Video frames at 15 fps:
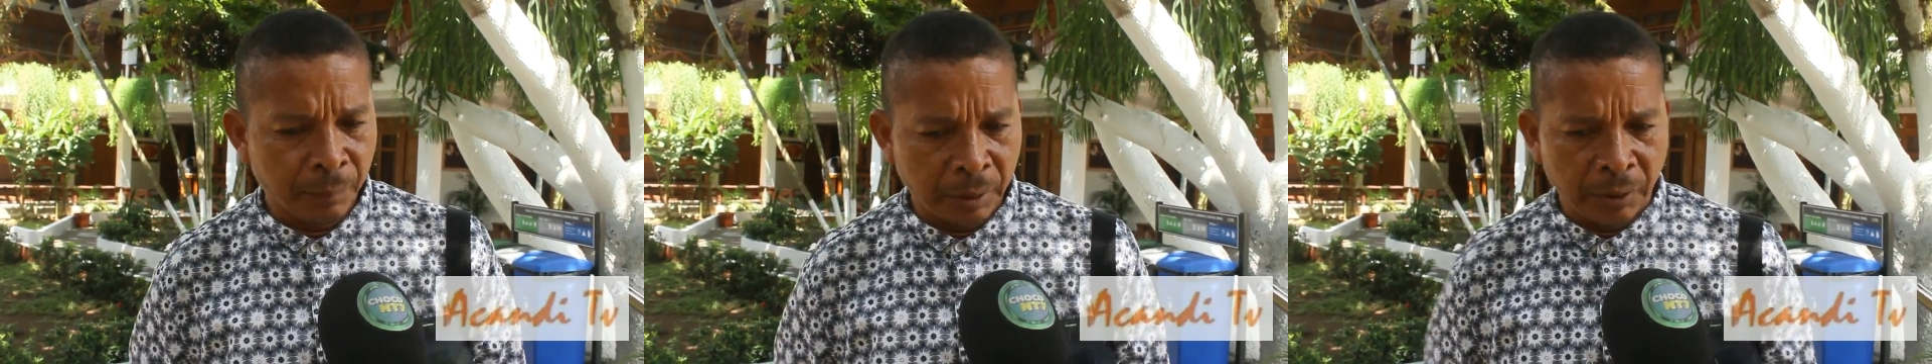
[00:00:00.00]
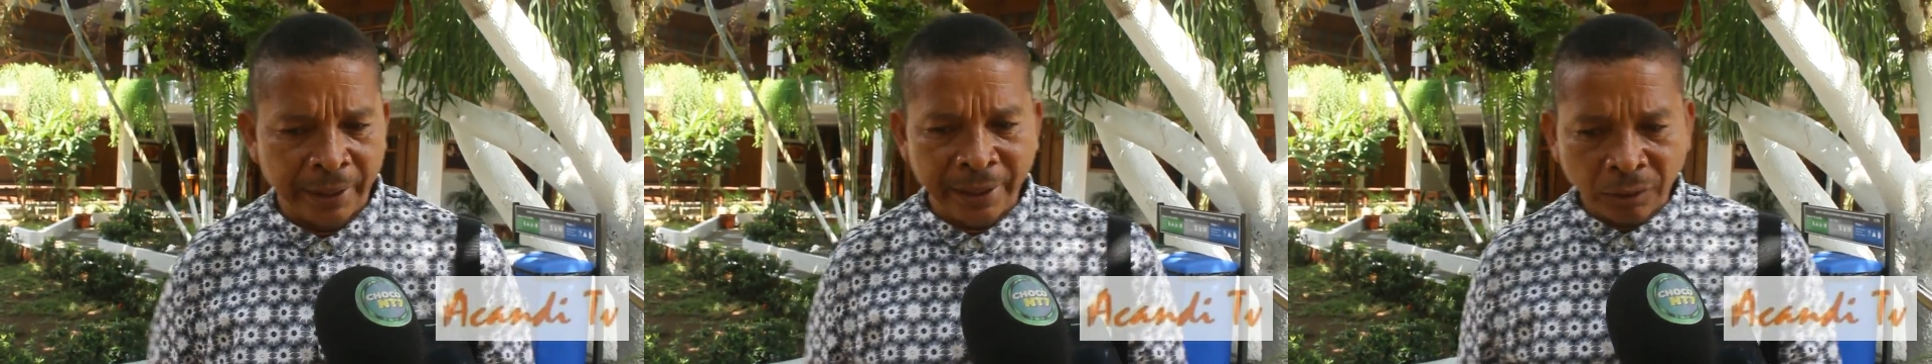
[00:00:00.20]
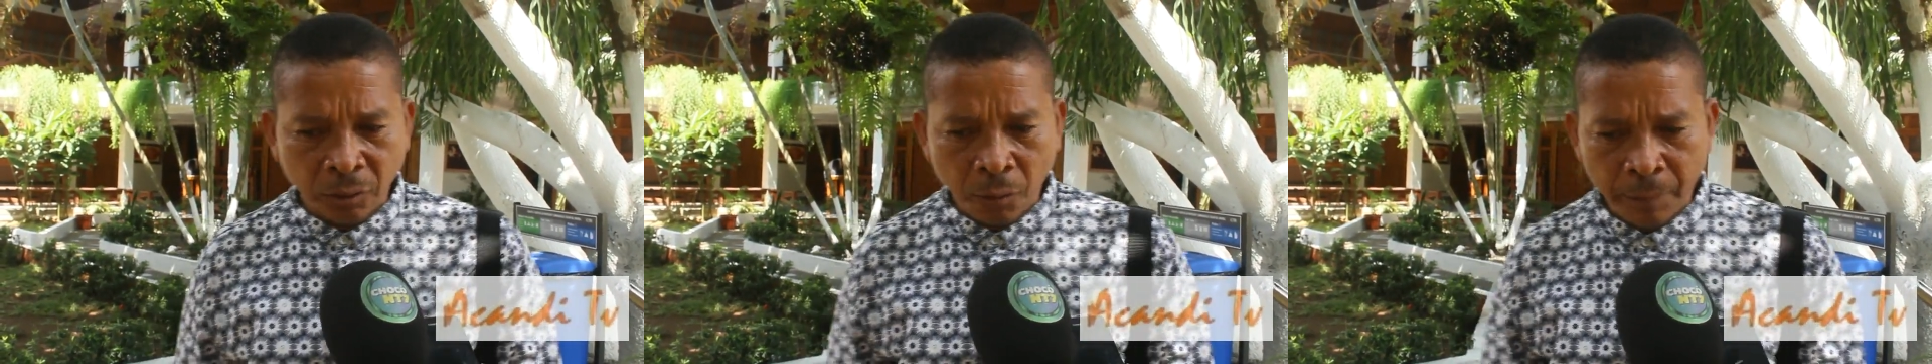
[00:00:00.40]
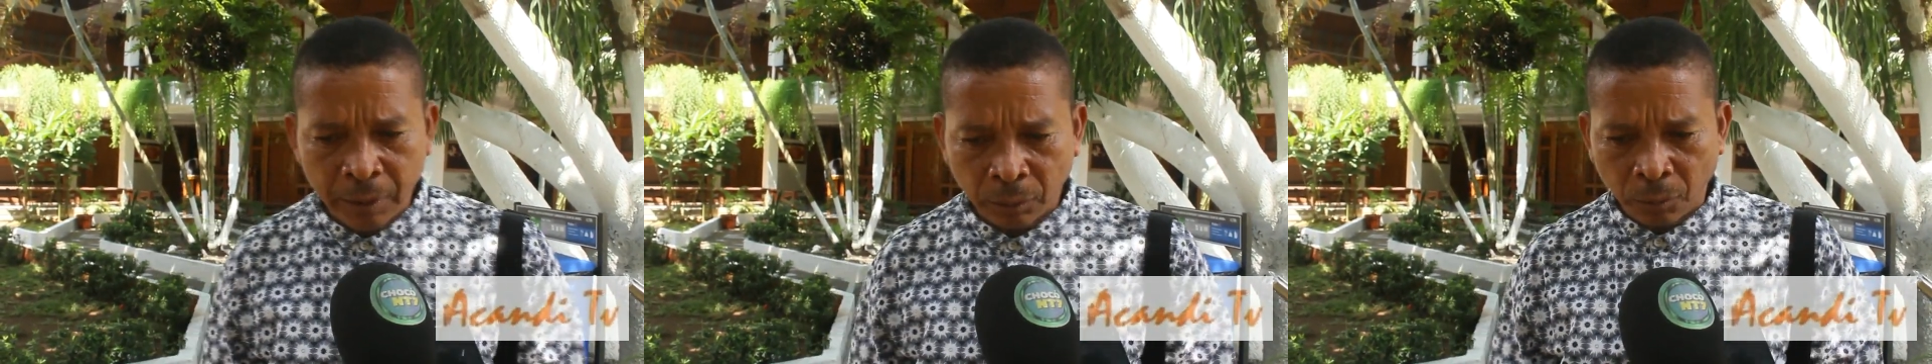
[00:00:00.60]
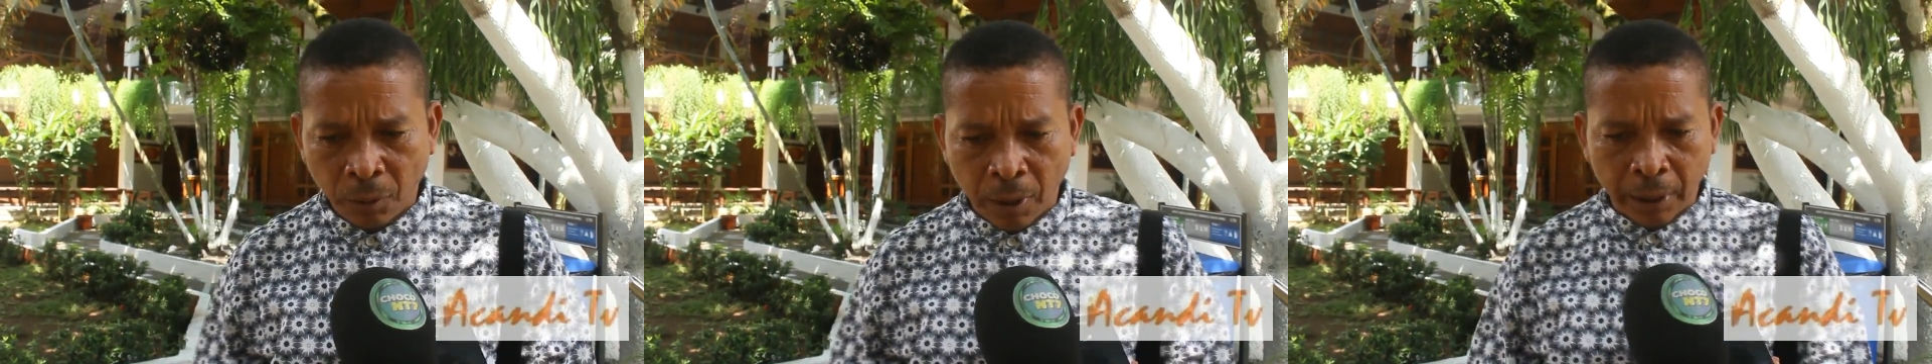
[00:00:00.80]
Bueno, en este
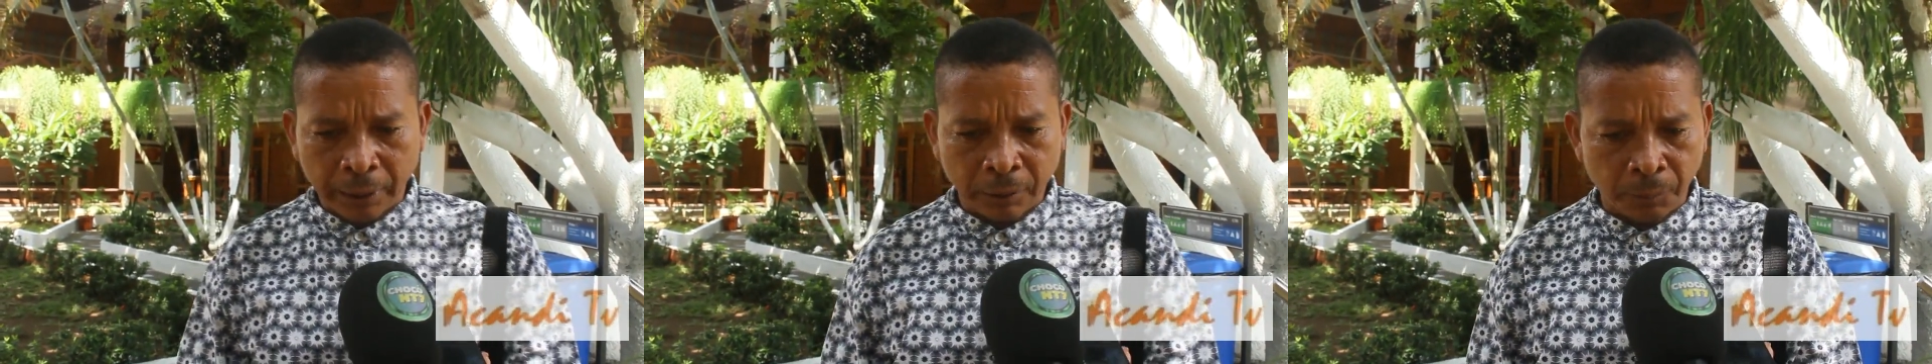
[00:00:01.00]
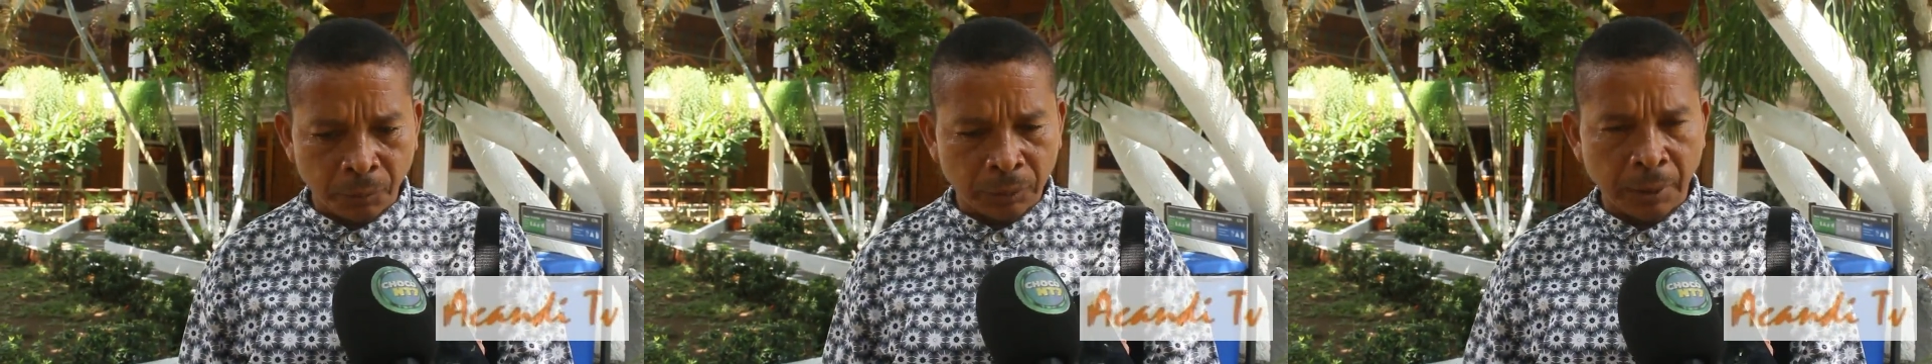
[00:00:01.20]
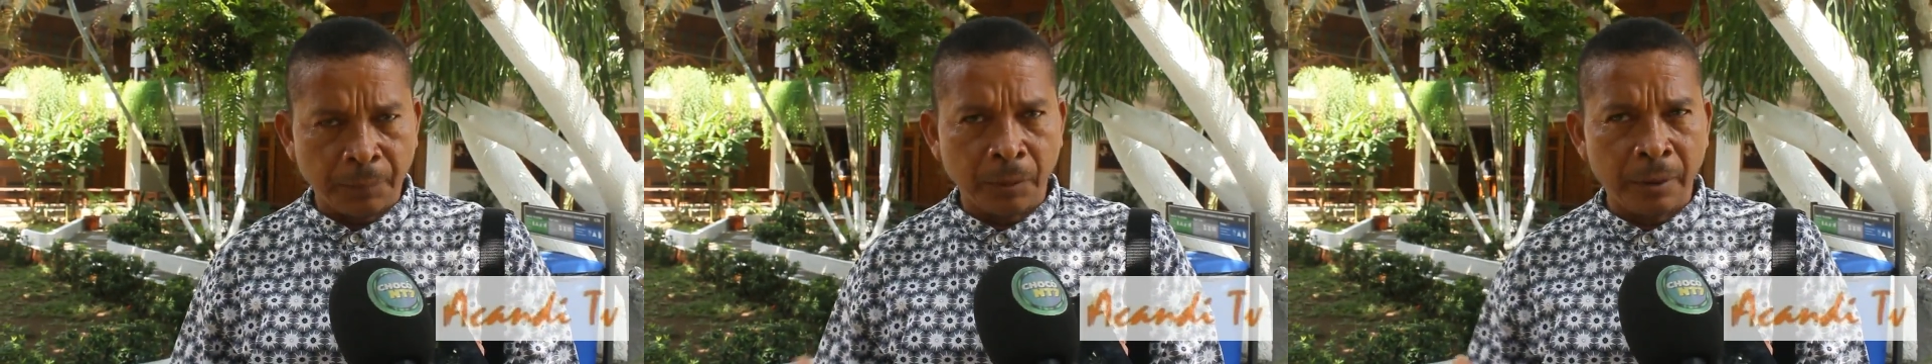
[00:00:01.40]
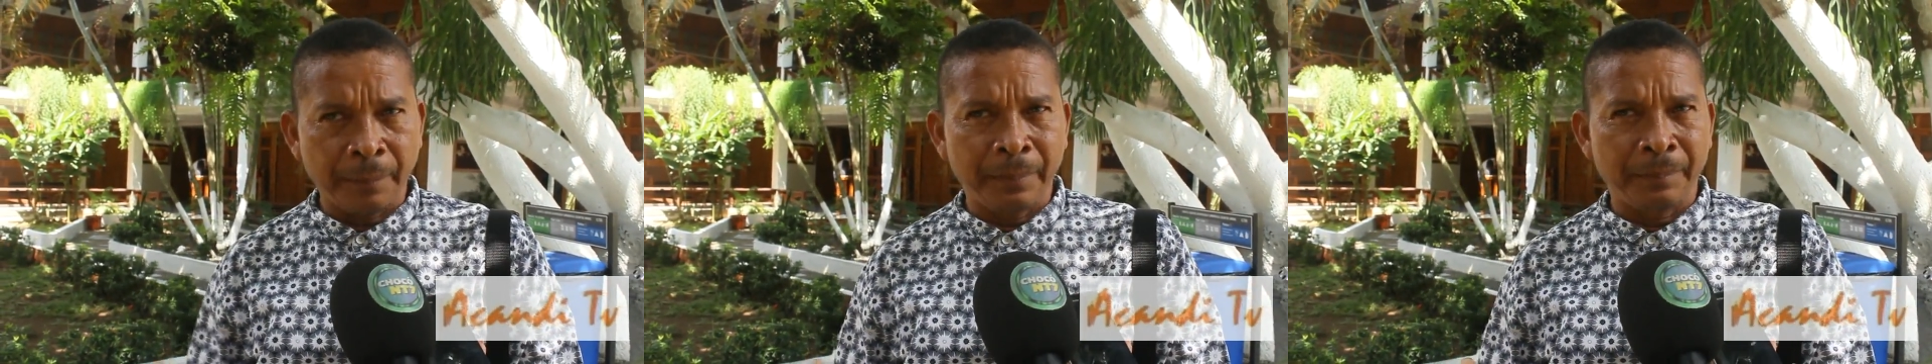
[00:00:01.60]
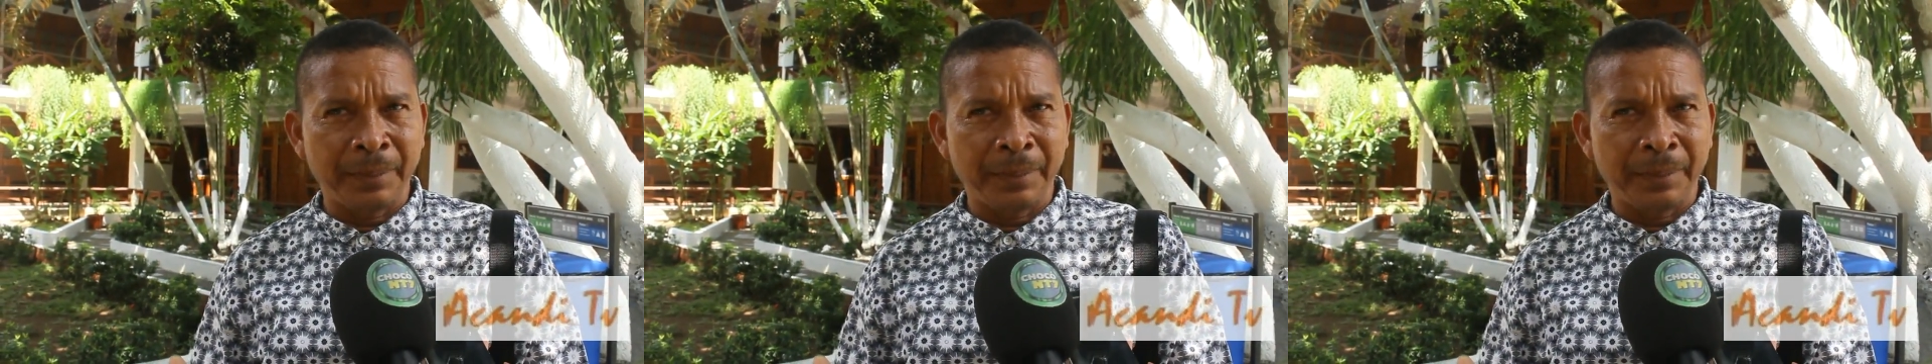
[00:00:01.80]
momento, ah, como usted puede